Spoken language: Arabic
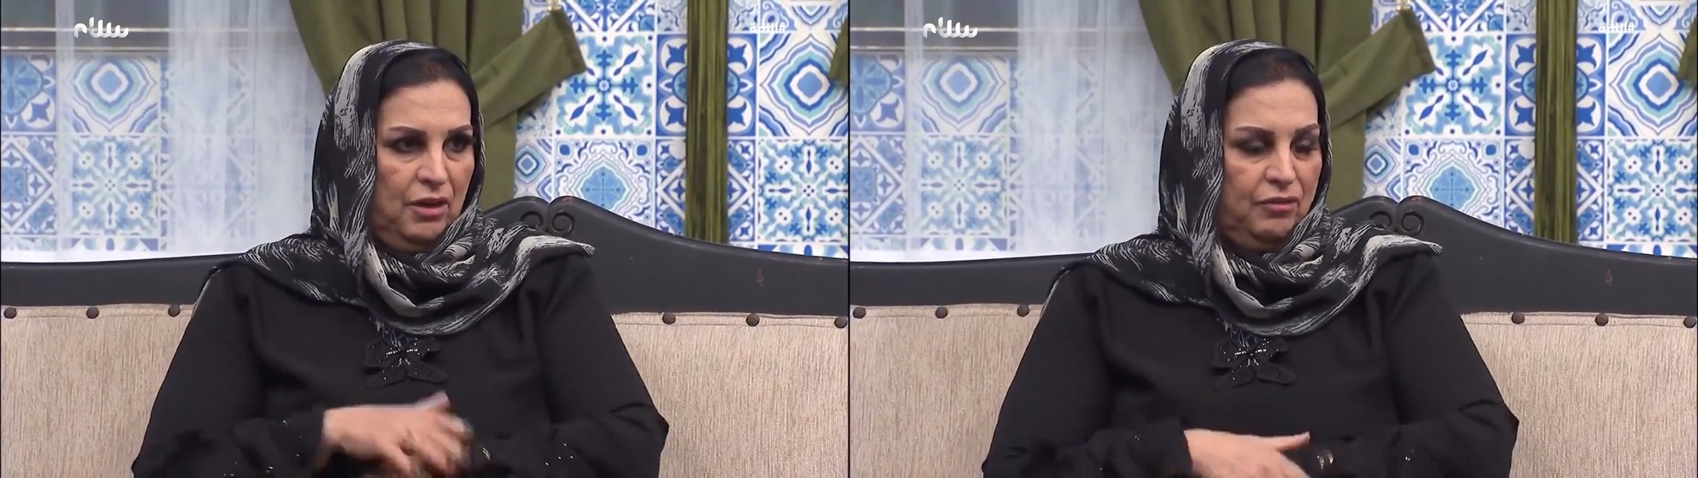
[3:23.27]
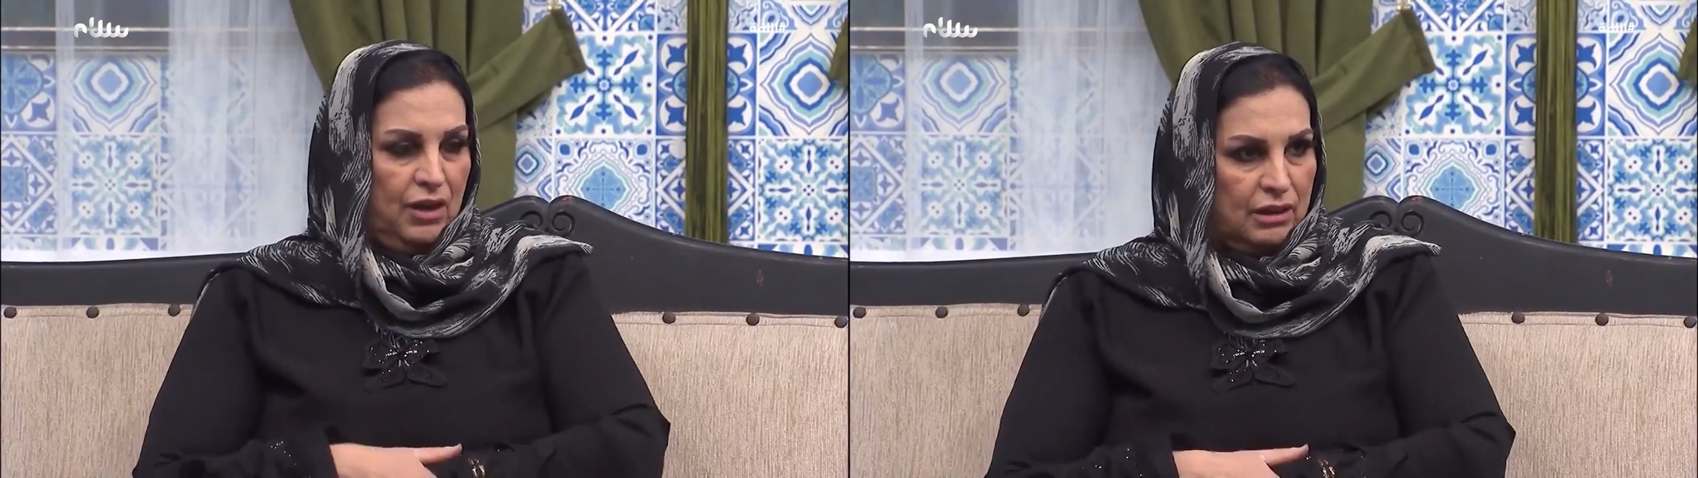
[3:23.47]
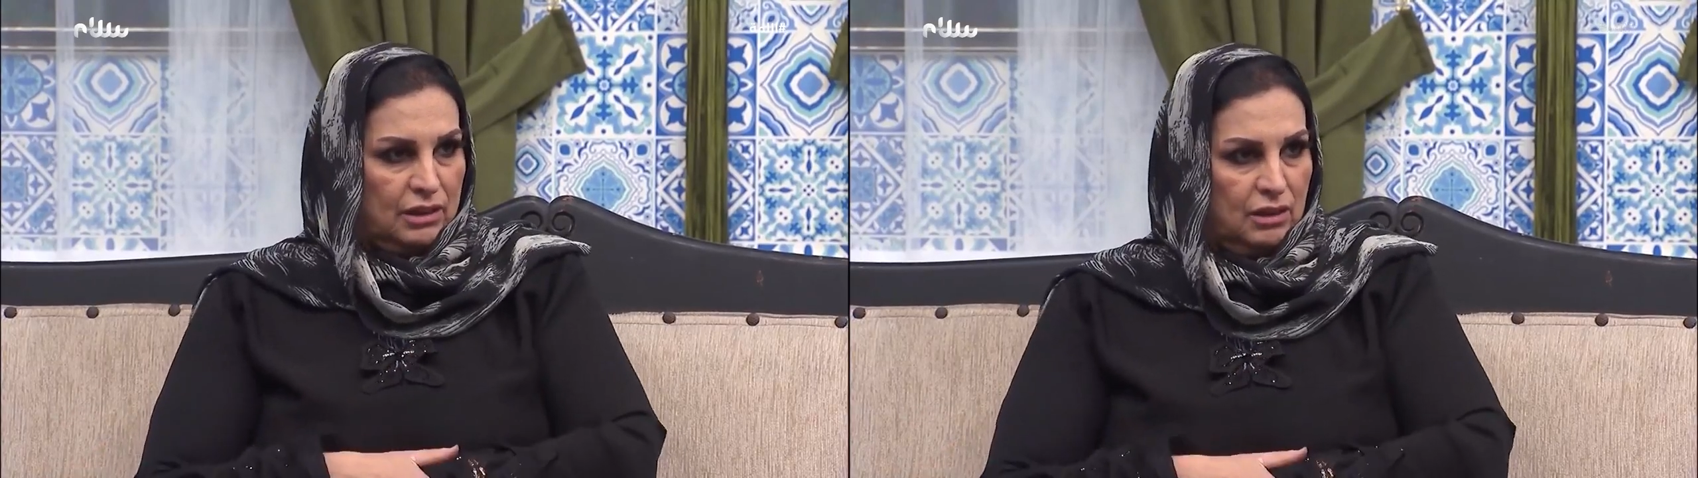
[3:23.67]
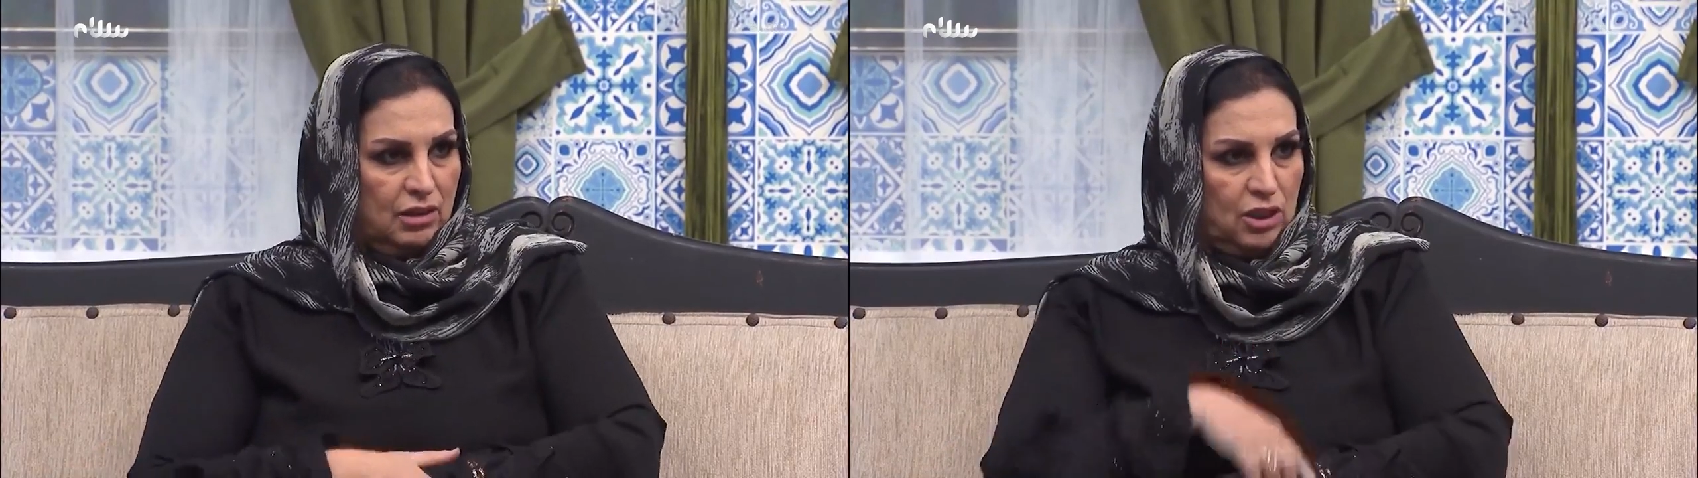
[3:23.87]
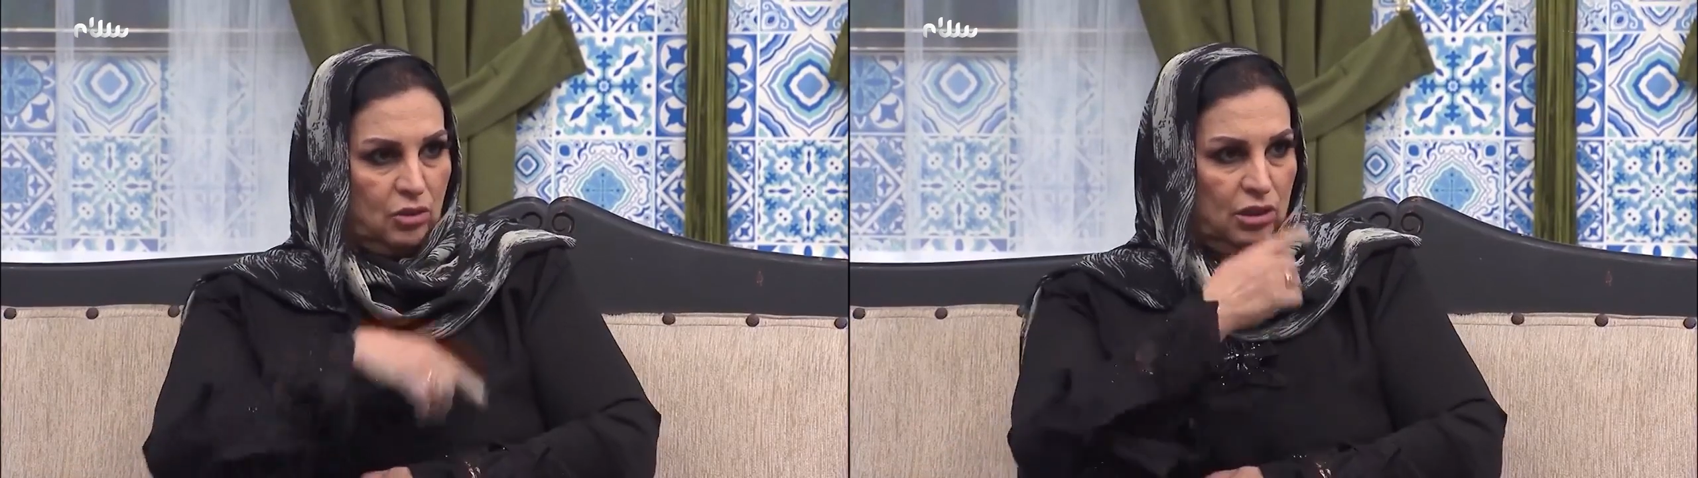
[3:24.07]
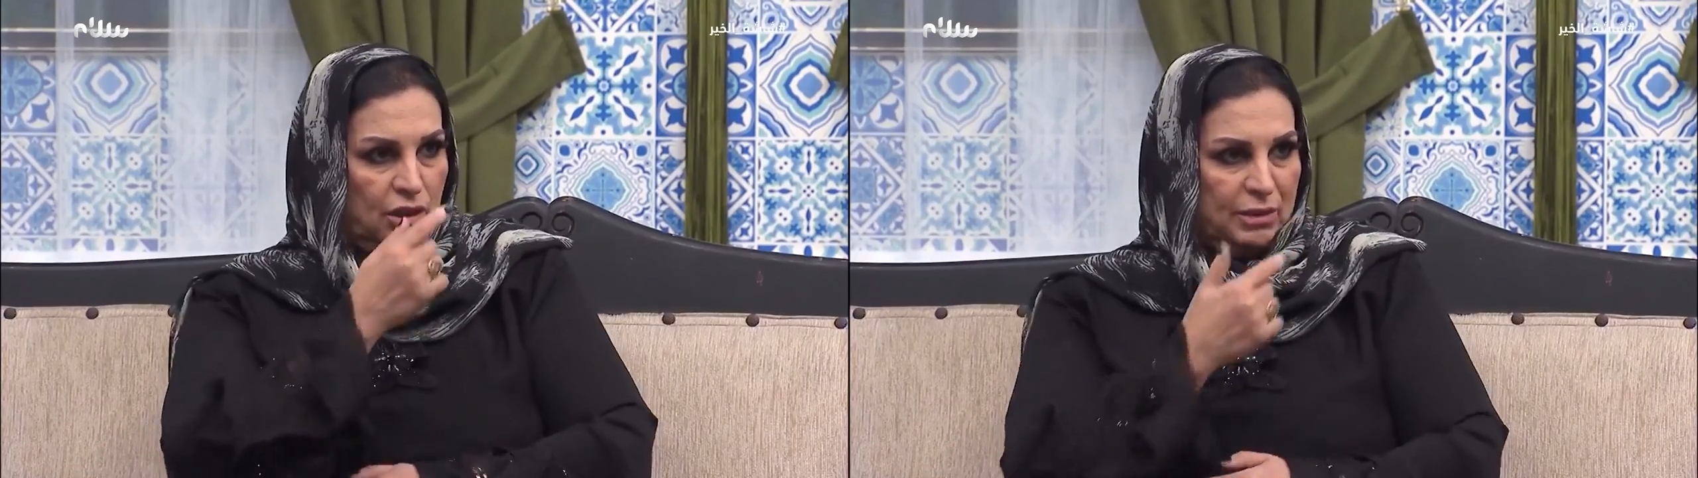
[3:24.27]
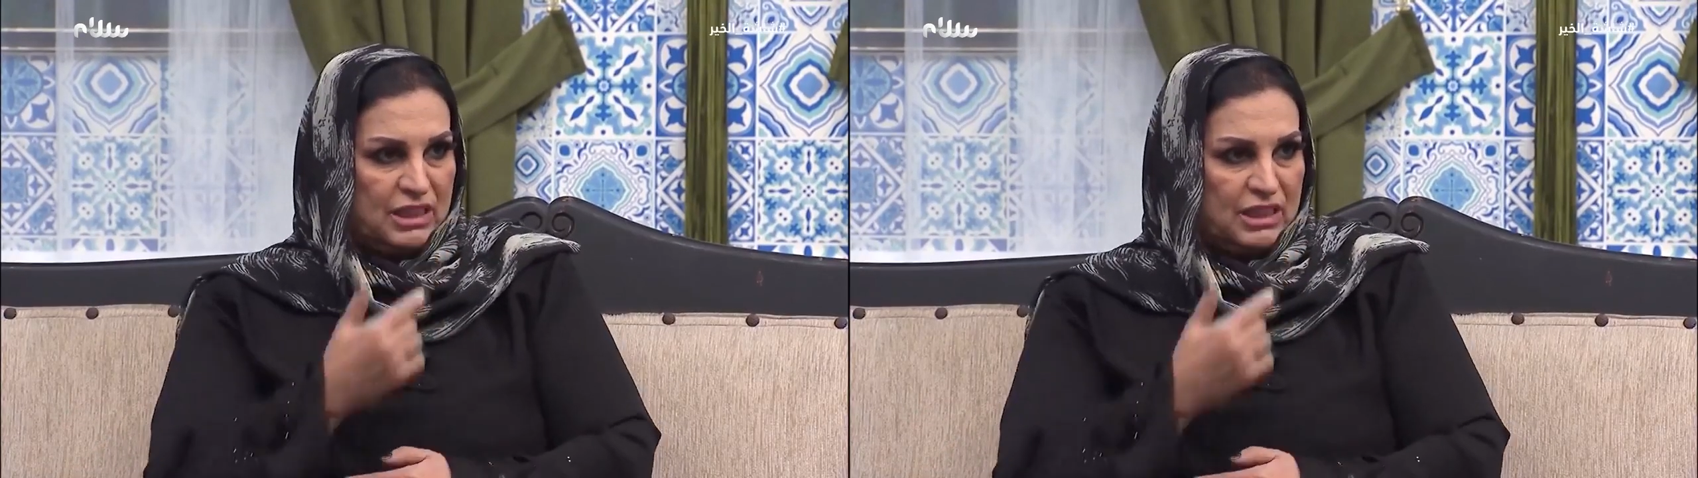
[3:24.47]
فاضية وهذا كله ما